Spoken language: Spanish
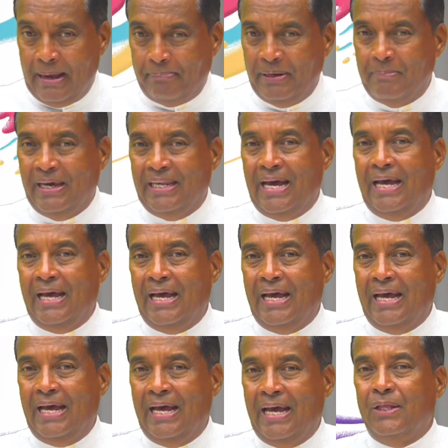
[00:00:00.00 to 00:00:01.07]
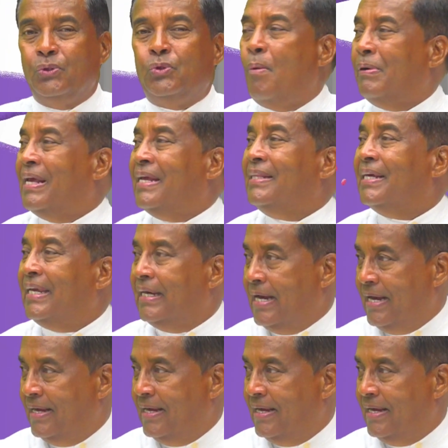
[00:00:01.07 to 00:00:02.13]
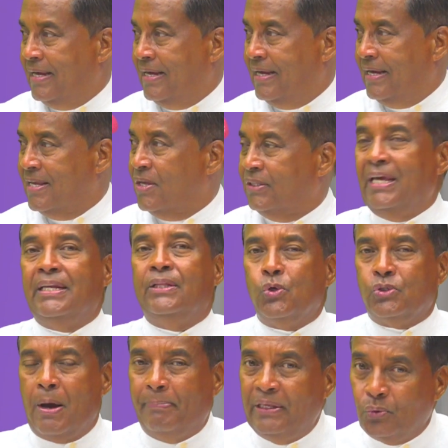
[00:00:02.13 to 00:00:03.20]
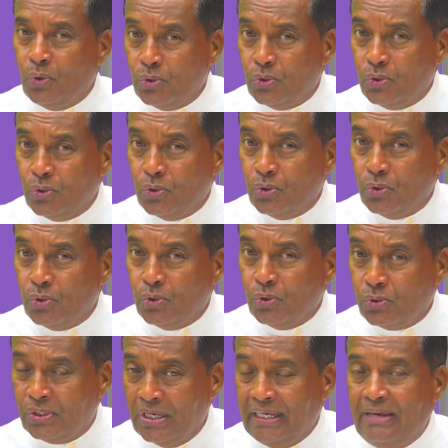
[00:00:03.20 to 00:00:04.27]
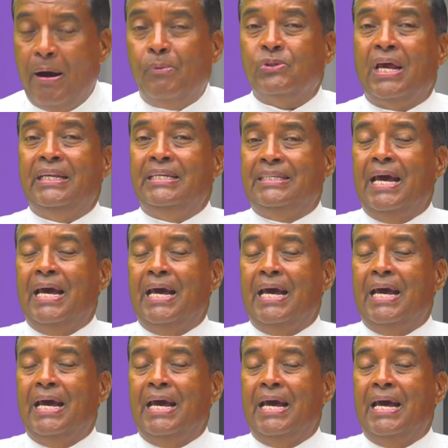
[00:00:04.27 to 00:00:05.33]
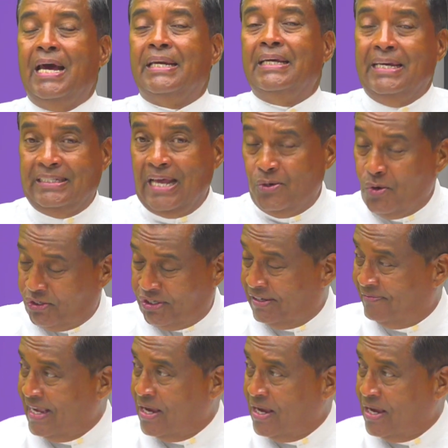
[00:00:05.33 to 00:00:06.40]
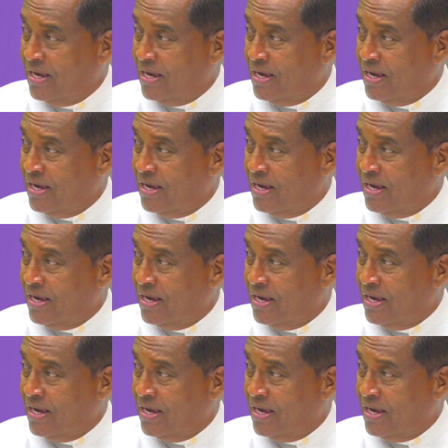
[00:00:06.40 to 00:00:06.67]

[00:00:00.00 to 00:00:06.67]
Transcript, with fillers: la primera doble entrega. Tiene dos capítulos y vamos a iniciar esta noche